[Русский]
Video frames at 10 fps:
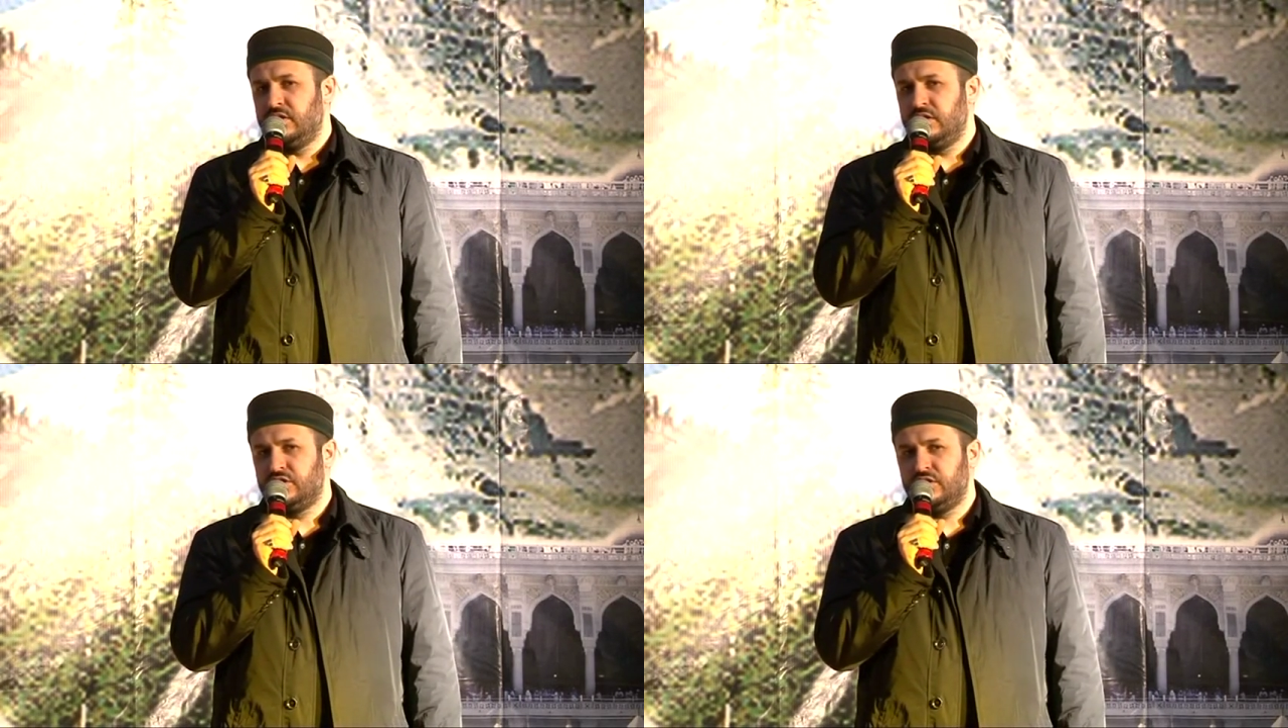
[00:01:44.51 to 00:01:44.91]

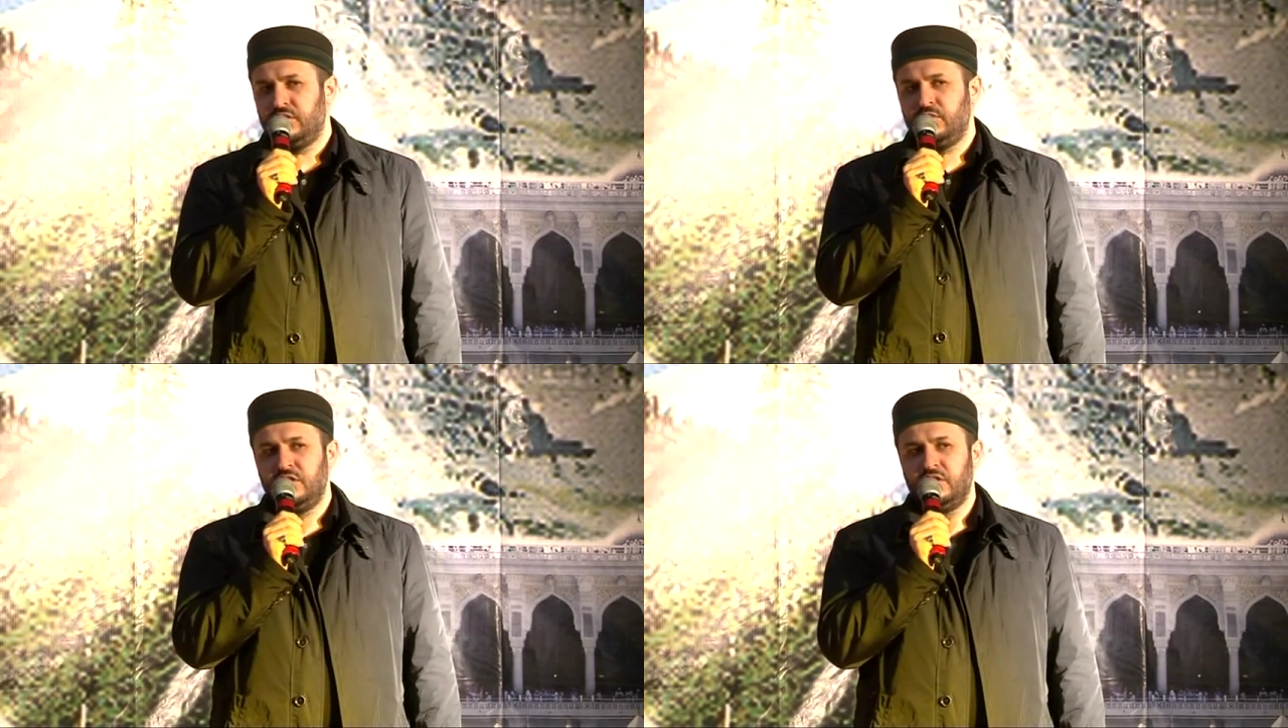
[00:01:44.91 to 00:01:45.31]
Наше
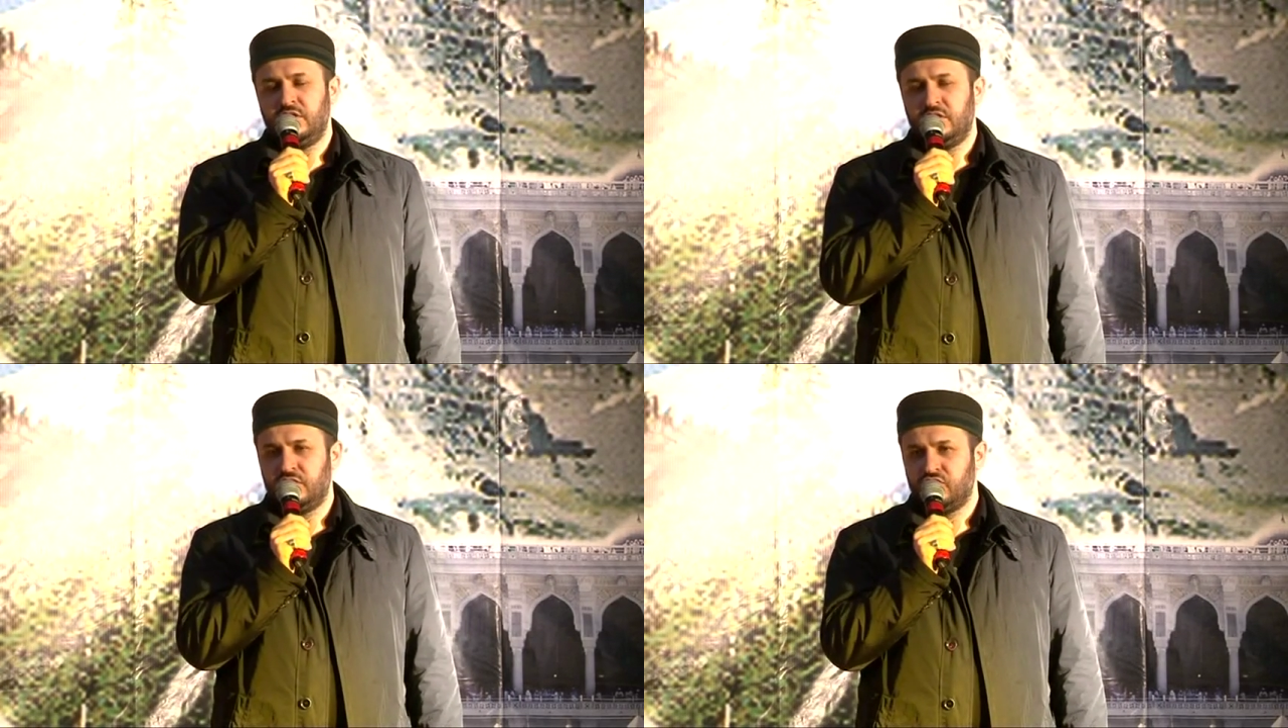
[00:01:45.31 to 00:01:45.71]

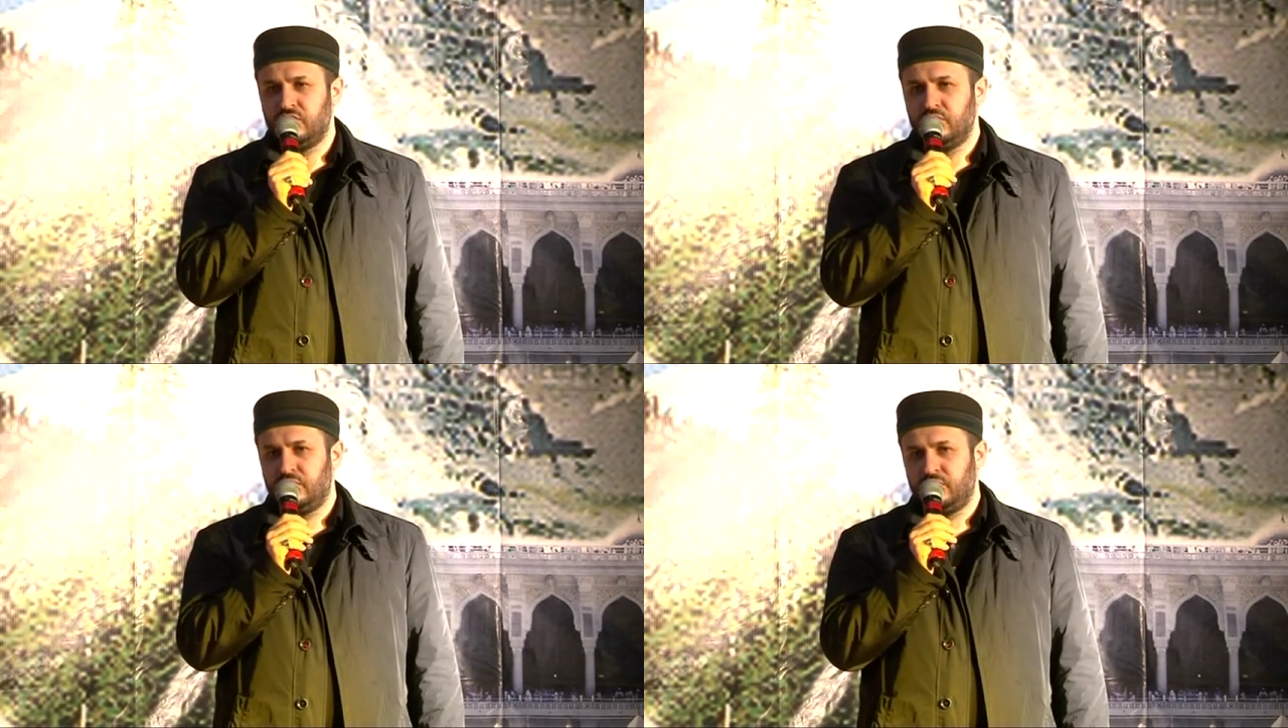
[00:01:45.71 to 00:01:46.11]
намерение
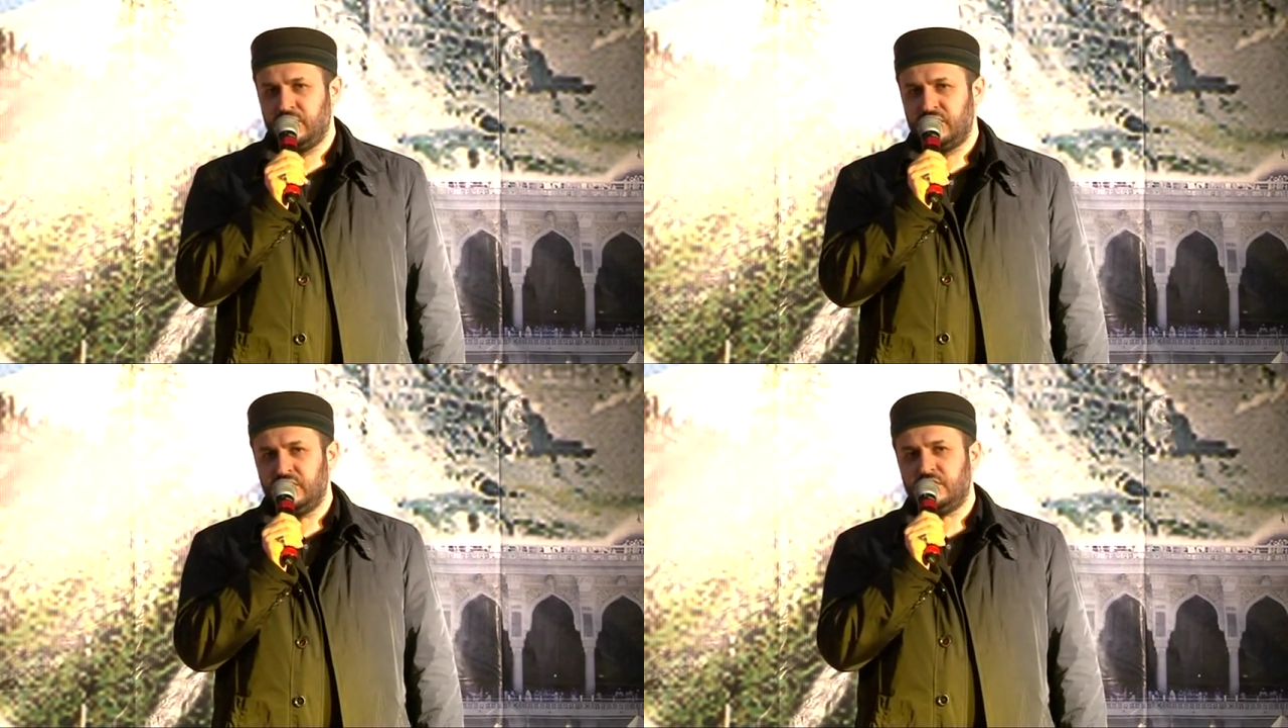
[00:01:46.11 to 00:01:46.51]
должно быть
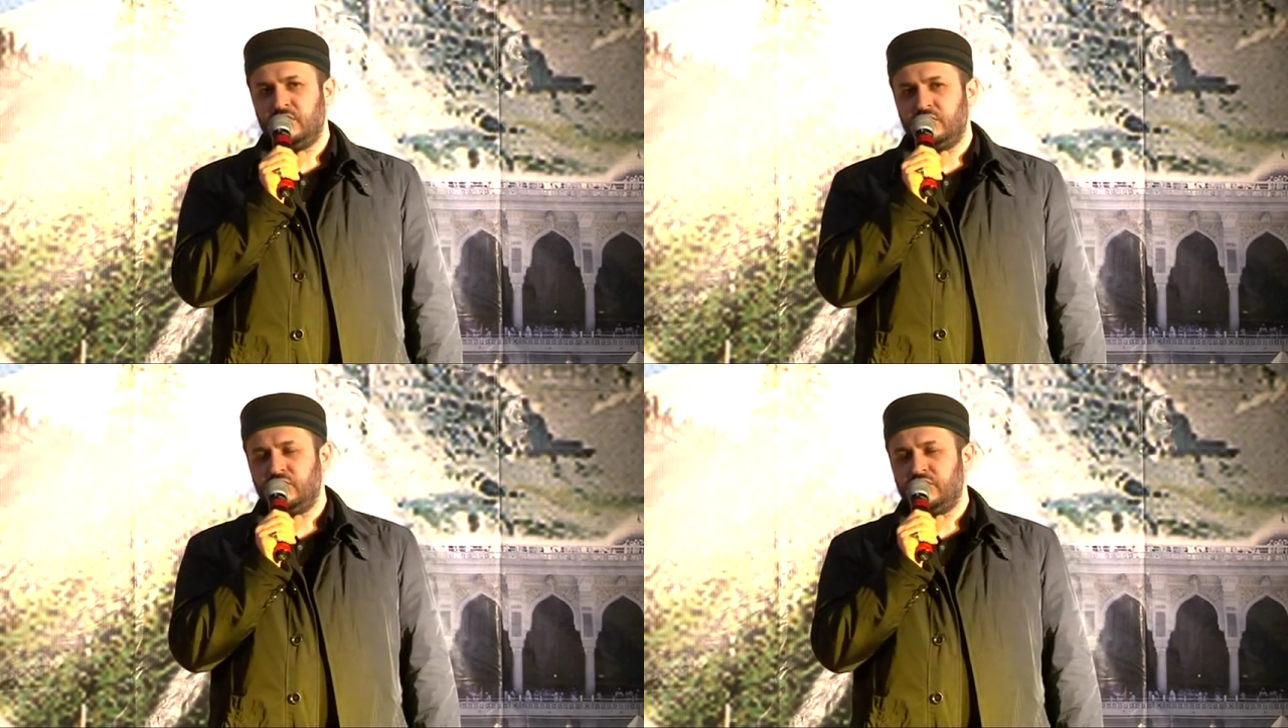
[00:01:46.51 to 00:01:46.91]

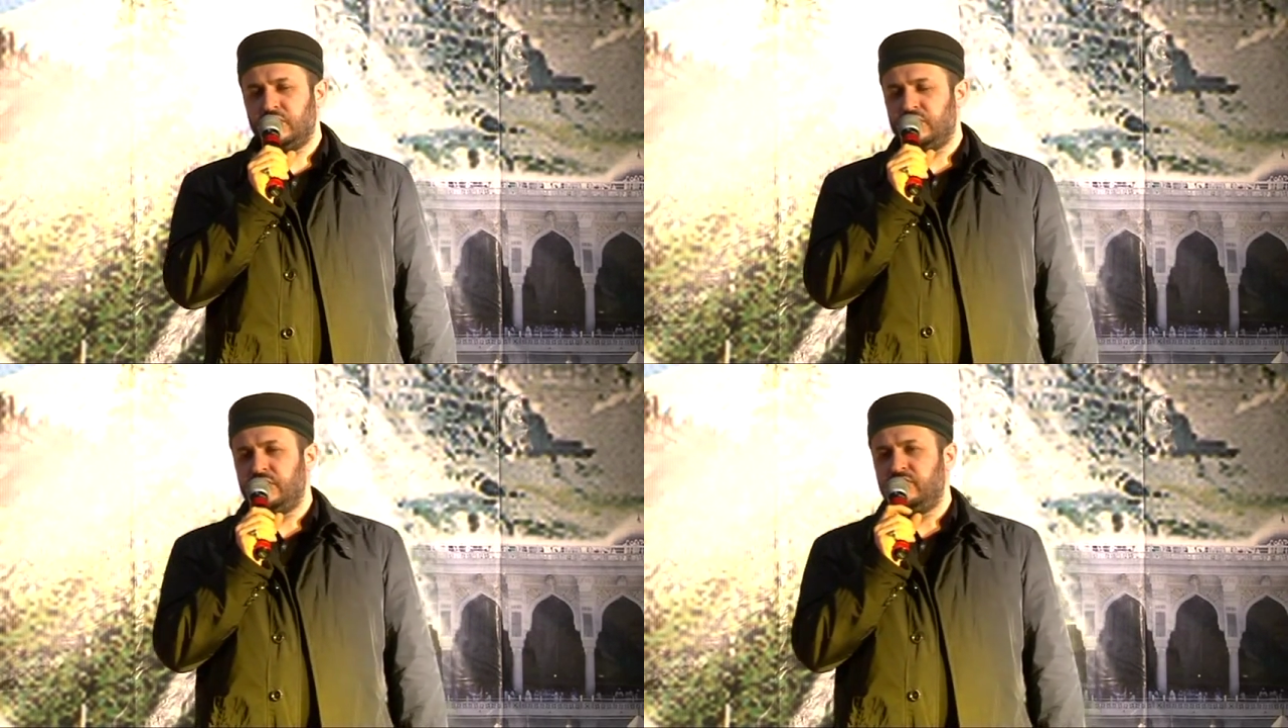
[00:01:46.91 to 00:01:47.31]
посредством
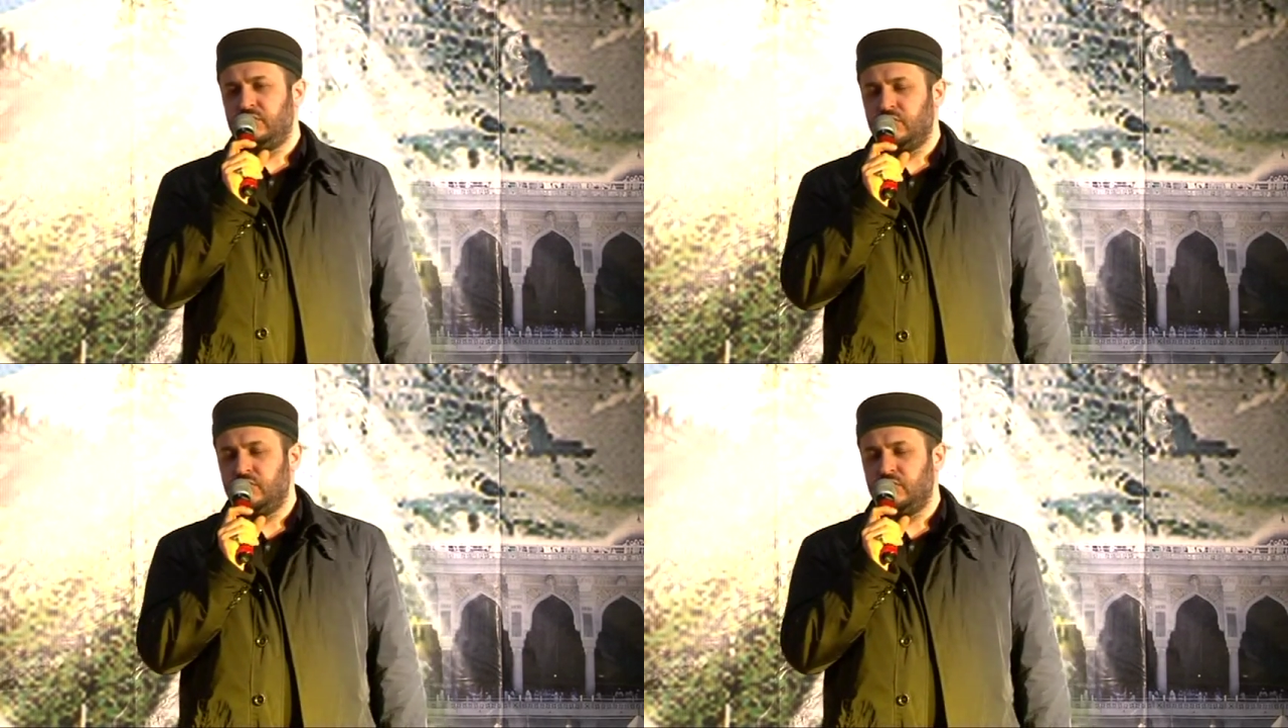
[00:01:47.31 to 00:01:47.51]
участия в